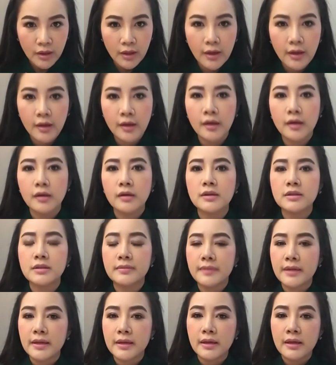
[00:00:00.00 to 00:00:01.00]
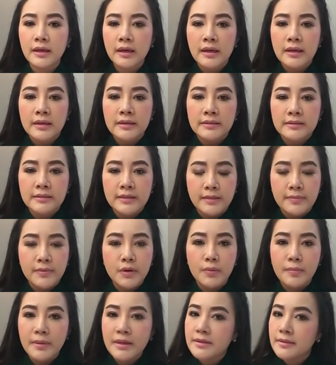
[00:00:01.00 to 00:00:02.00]
อ่าก็จะมีสี
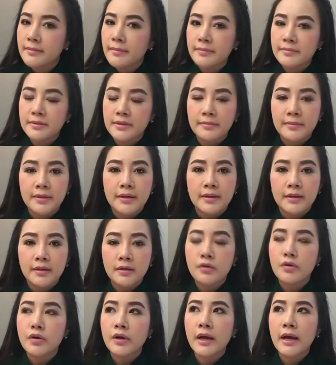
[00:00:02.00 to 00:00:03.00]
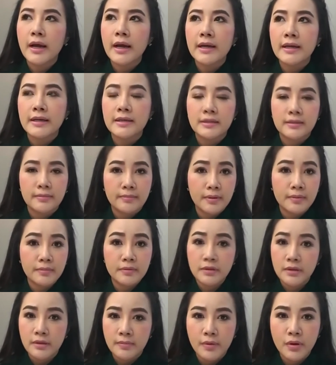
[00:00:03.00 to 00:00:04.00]
ผิวไม่สม่ำเสมอคนไทยเนี่ยจะเป็น
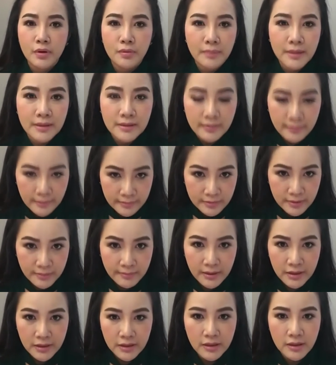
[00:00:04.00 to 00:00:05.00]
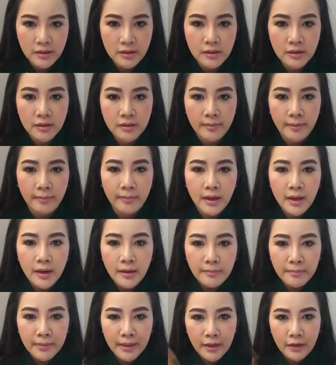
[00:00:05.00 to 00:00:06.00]
สีผิวไม่สม่ำเสมอเยอะคือแบบ
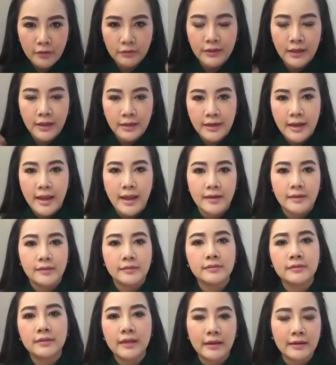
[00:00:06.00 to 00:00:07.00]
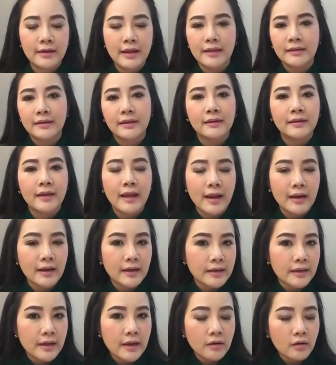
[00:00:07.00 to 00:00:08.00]
เหมือนเราตากแดดตักแดดตักแดดอะ
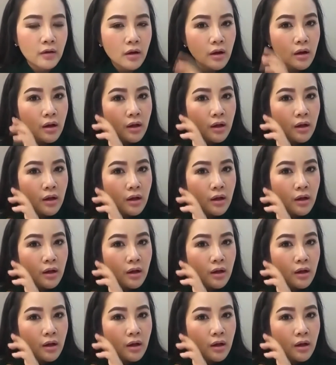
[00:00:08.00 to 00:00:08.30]
ไรเงี้ยแล้วก็